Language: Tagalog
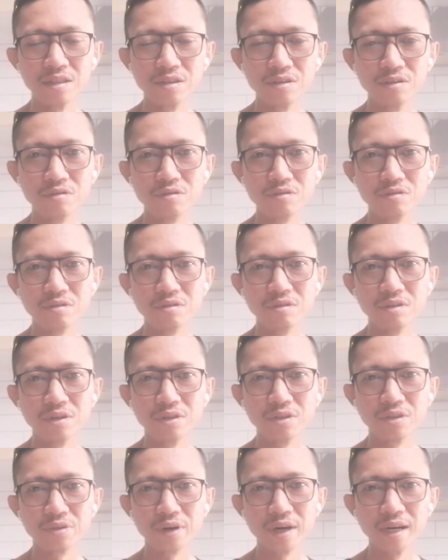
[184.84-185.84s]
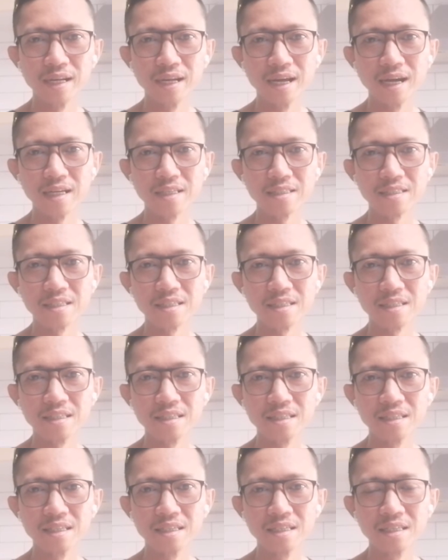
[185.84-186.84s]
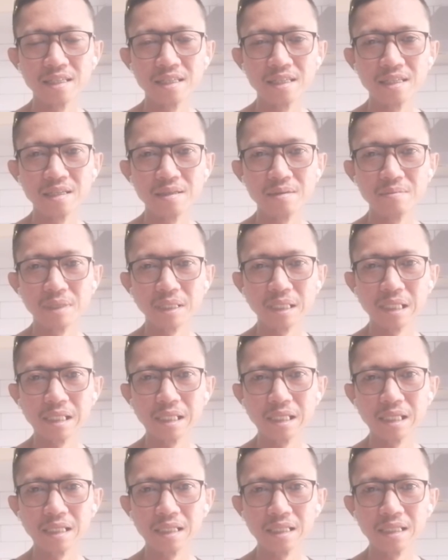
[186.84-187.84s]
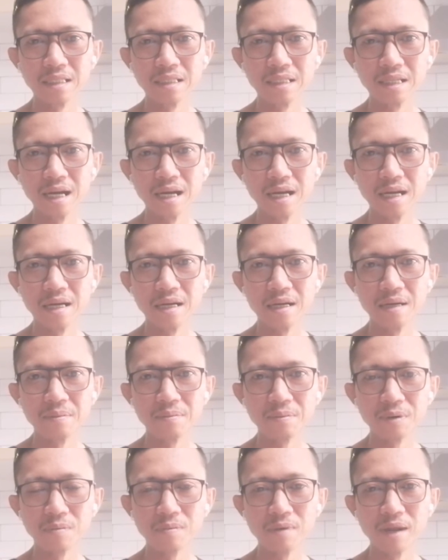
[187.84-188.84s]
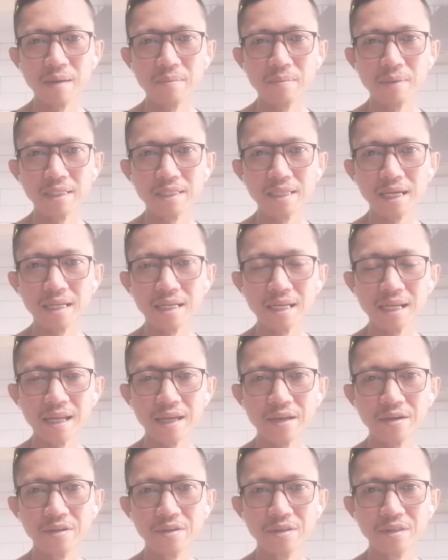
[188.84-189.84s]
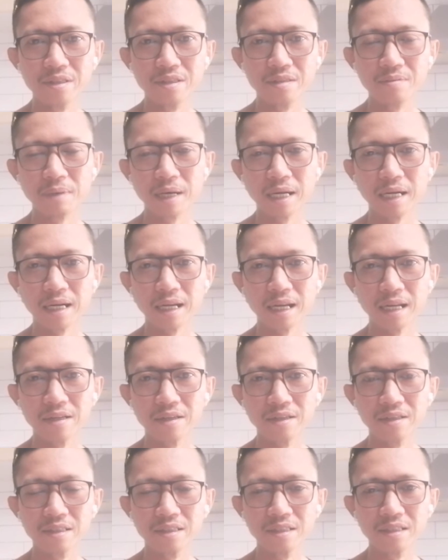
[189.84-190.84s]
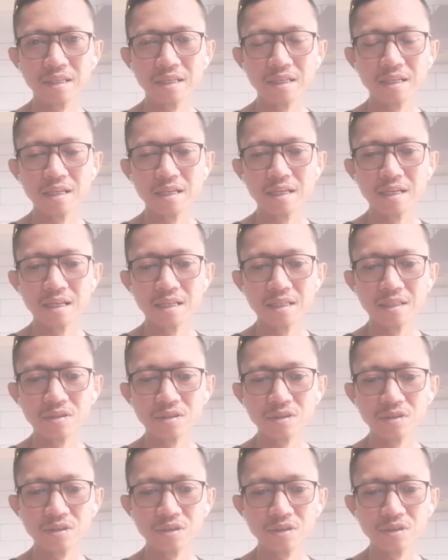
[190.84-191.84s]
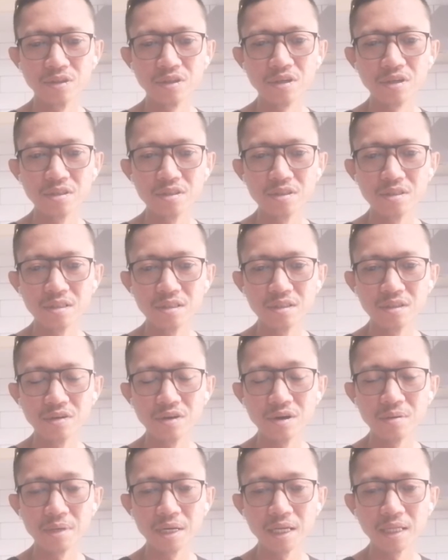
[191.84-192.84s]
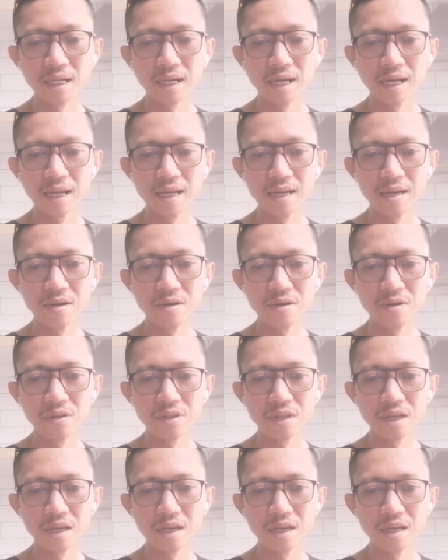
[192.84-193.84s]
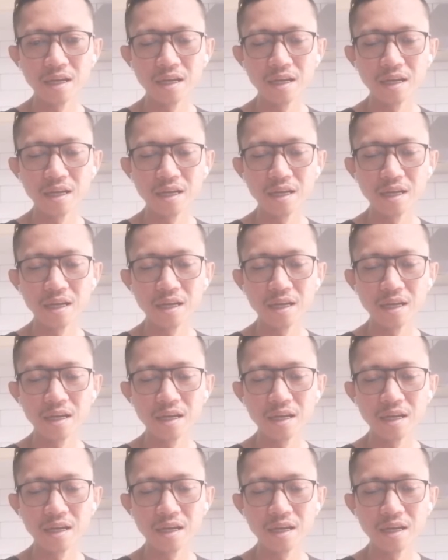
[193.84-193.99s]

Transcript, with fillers: yung Australia kasi magiging uh, problema sa kanila yon Parang ganun. So, yun. Doon kami natagalan ng konti.